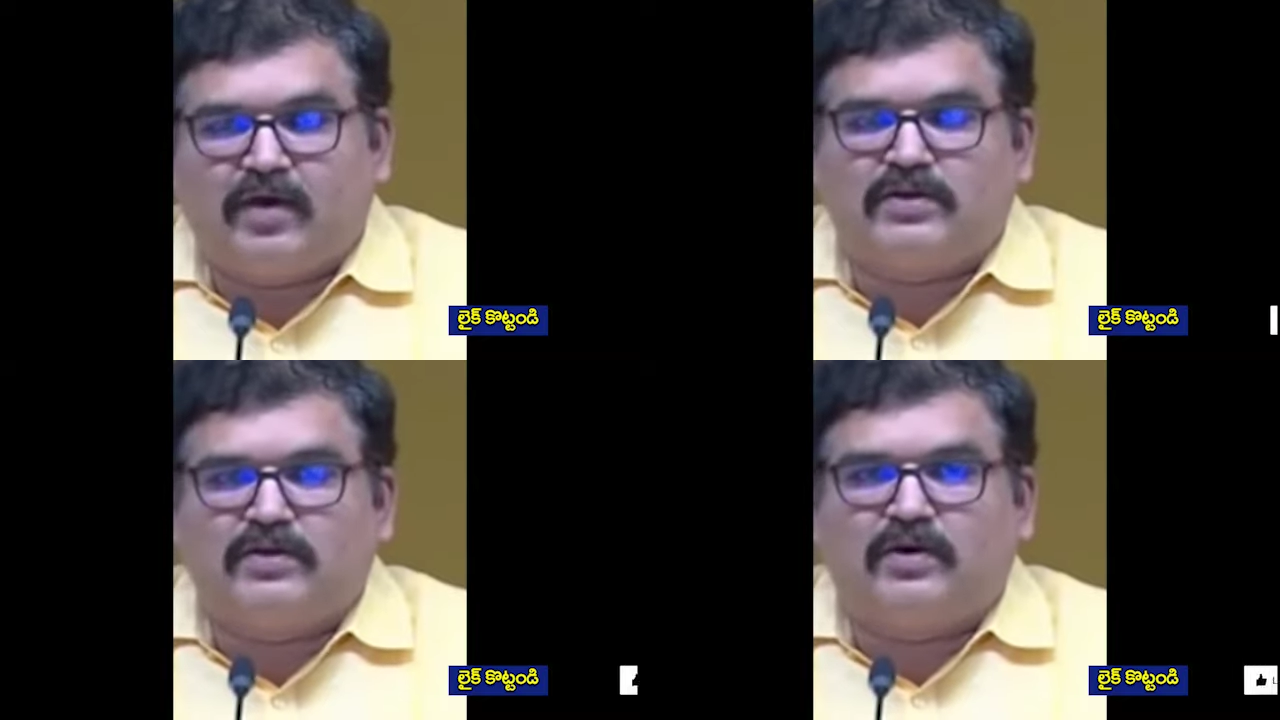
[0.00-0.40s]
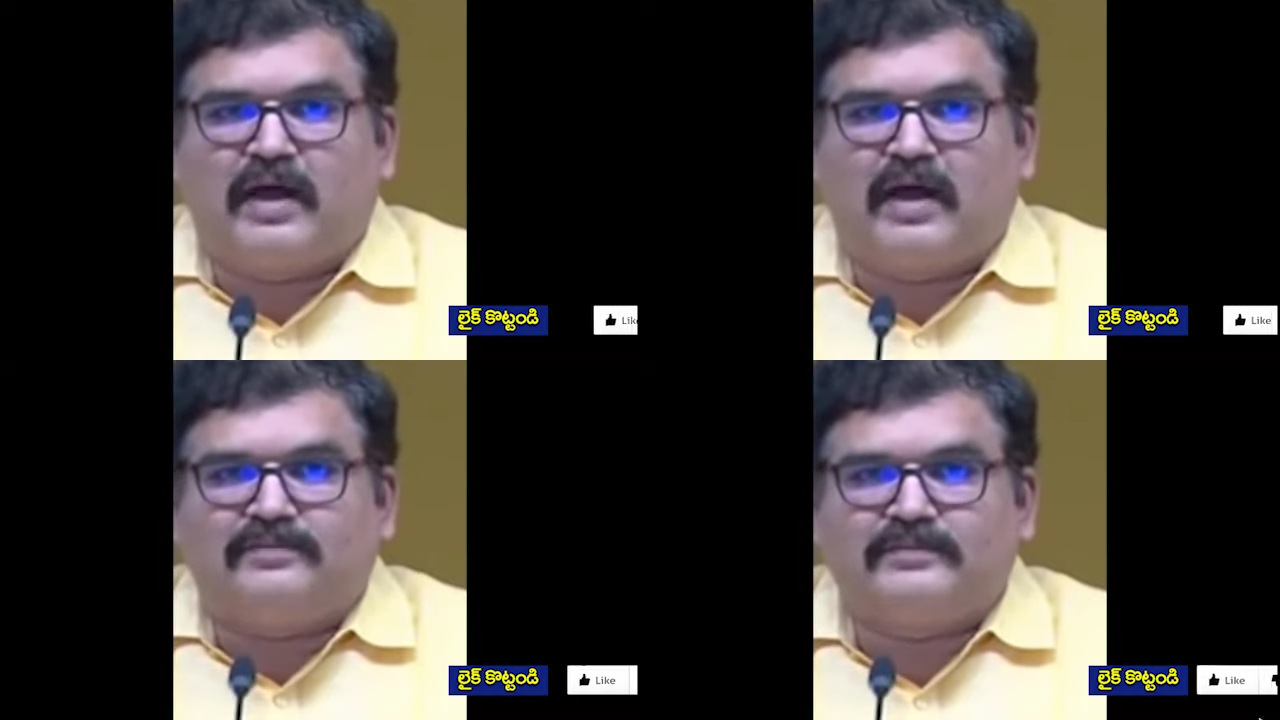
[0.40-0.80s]
వేల
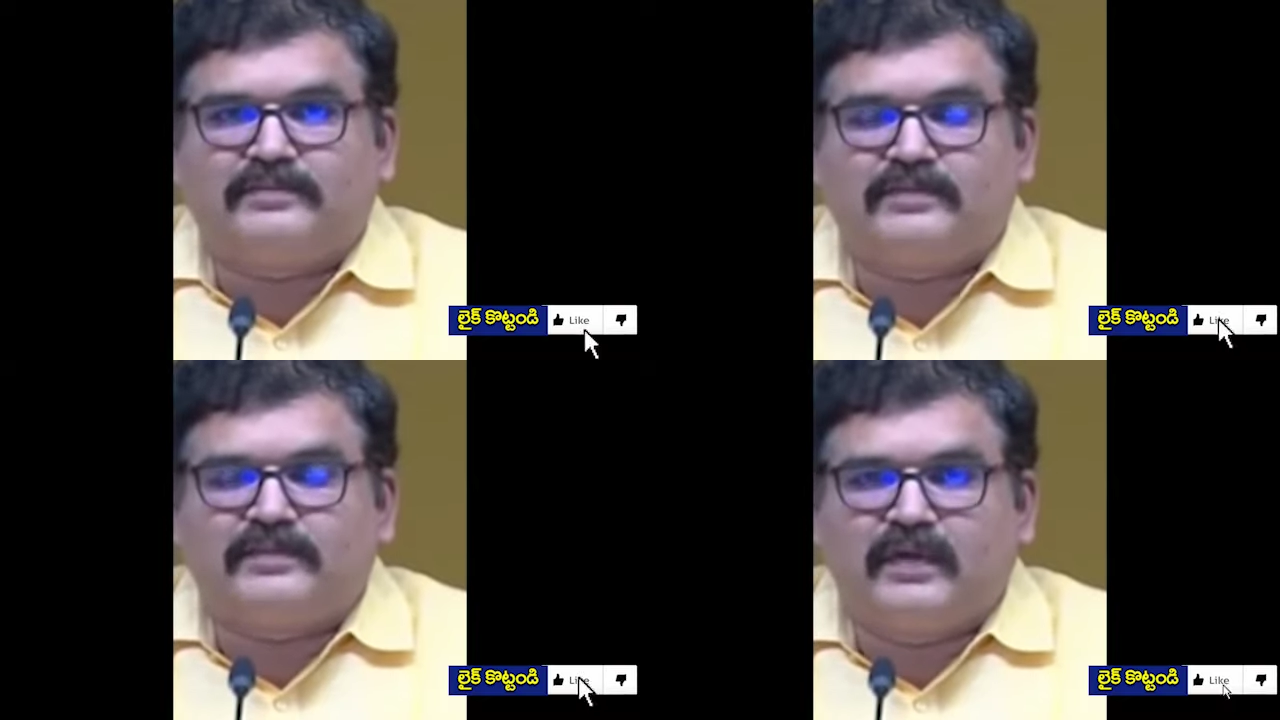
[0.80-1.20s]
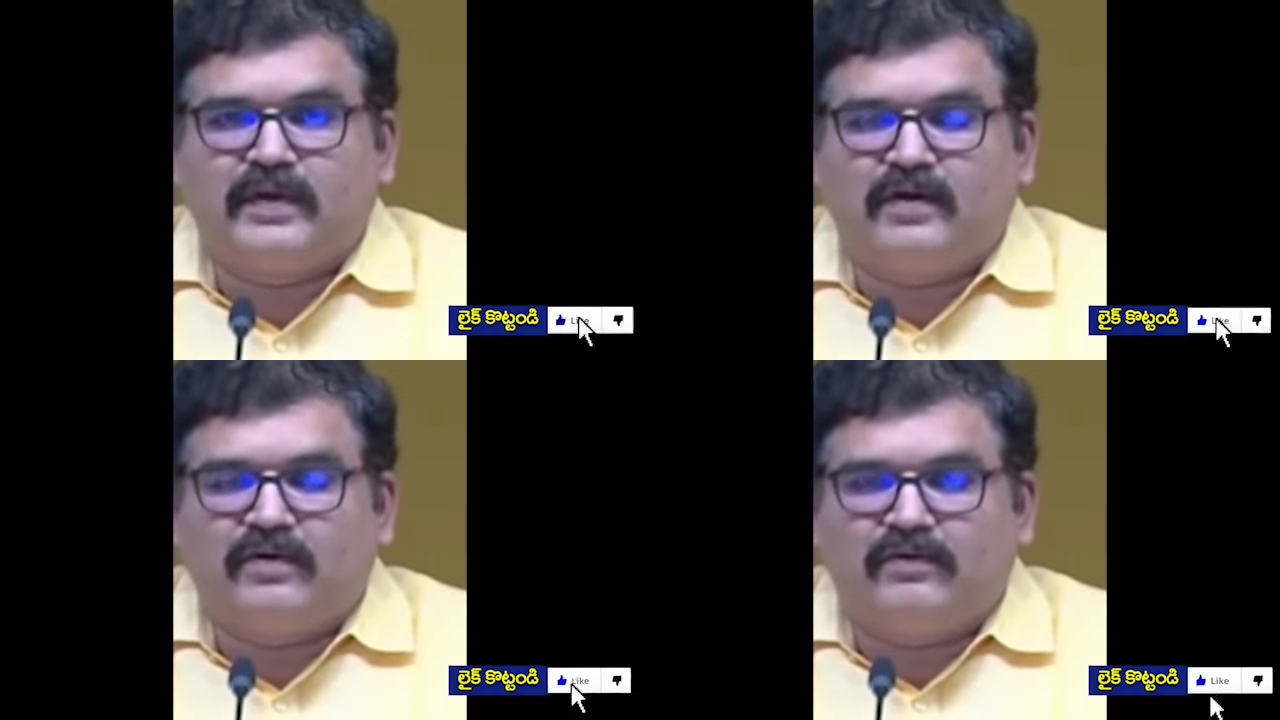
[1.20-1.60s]
సంఖ్యలో
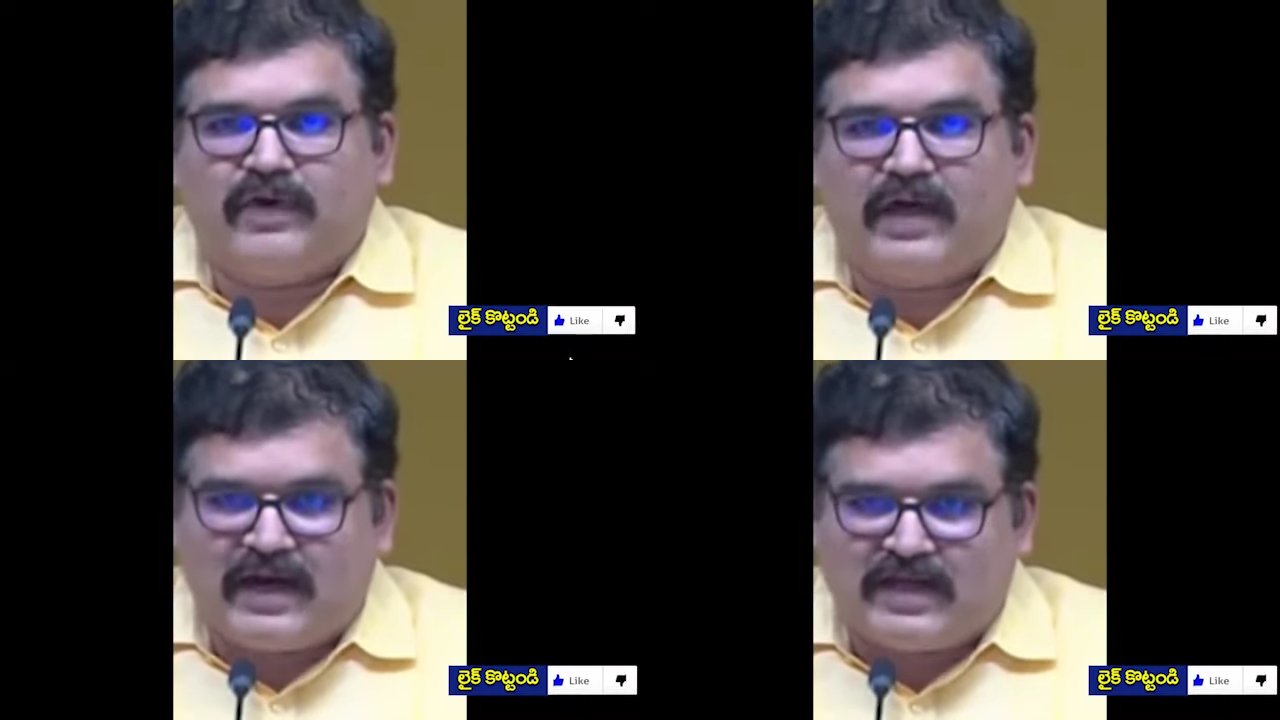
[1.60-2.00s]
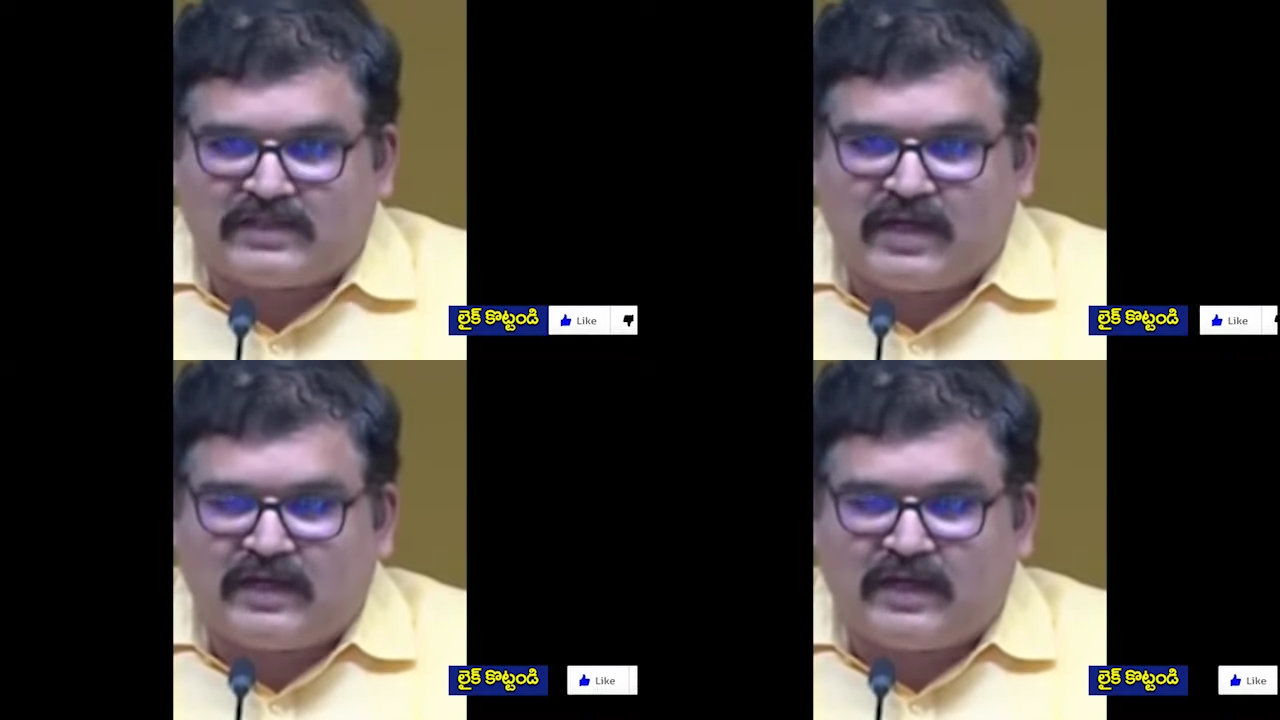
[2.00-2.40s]
కేసులు
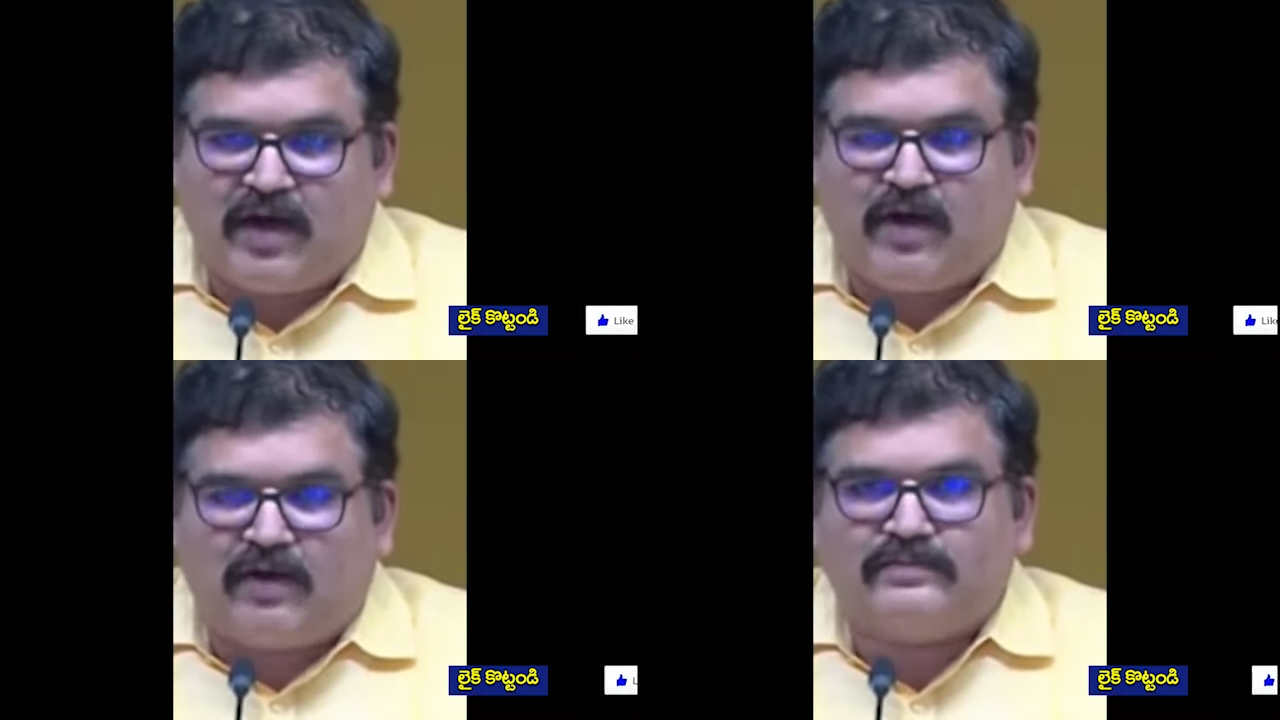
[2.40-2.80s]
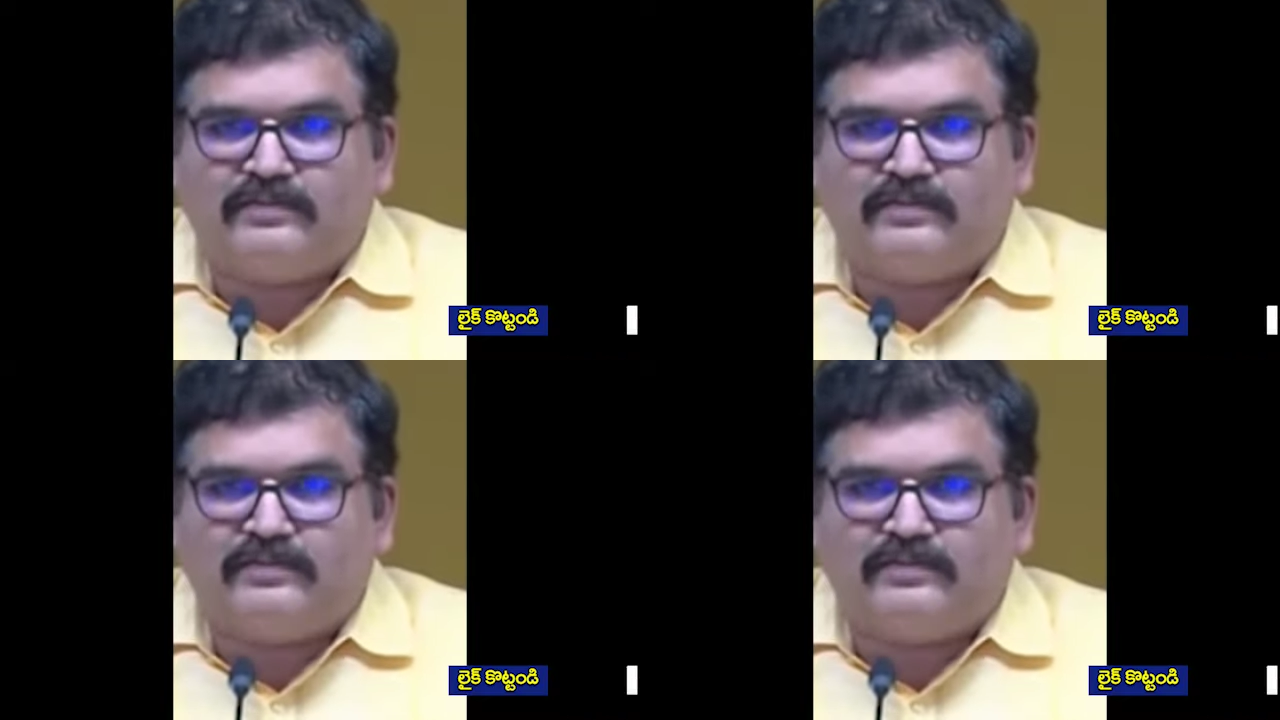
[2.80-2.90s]
పెరుగుతూ ఉండటం